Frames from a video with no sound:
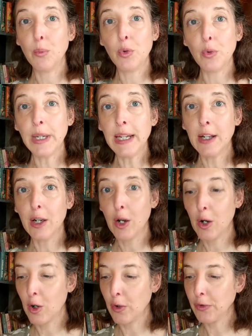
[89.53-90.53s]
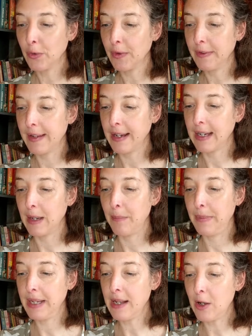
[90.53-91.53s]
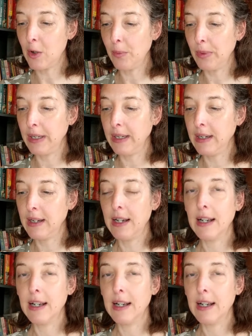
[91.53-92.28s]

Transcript: Puis, quand son sac est bien rempli,